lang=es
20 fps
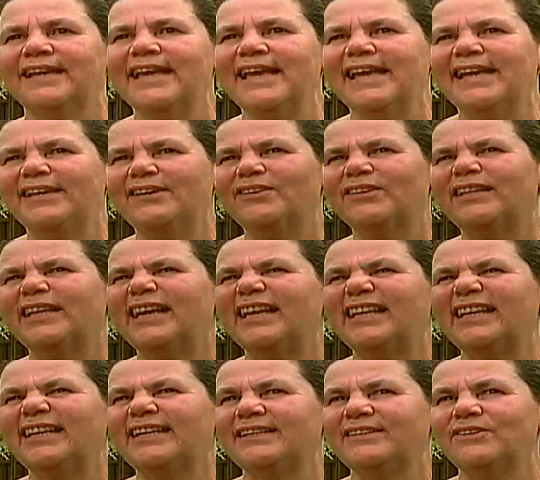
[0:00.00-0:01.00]
Y un día
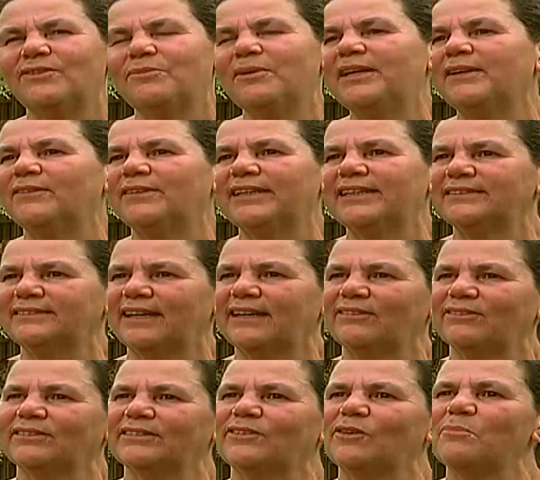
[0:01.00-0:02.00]
dije yo, bueno, qué
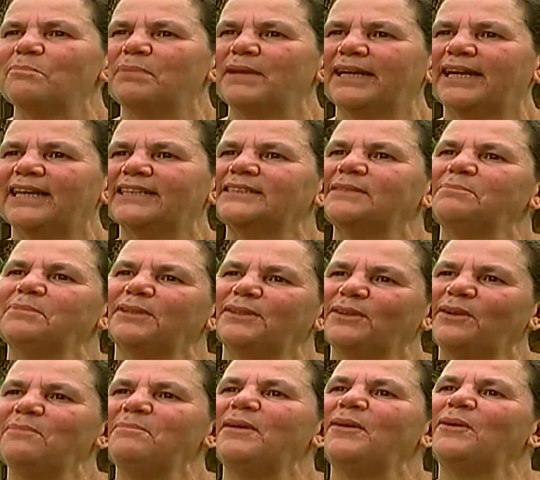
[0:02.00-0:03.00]
raro, complicarse por dos,
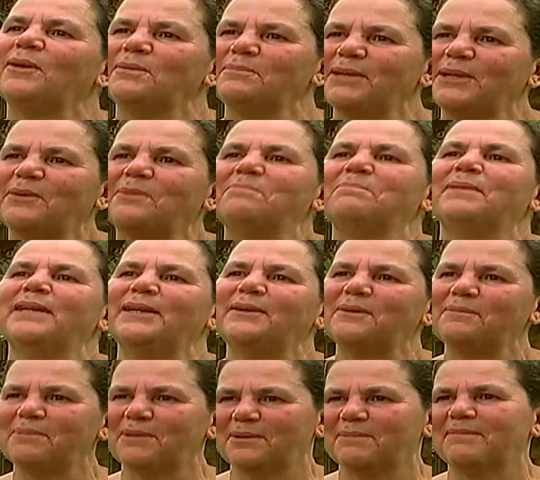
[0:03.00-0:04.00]
mejor me complico
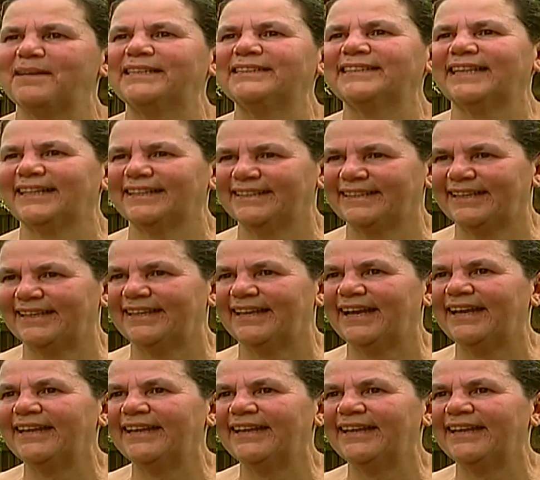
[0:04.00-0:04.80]
por más cantidad.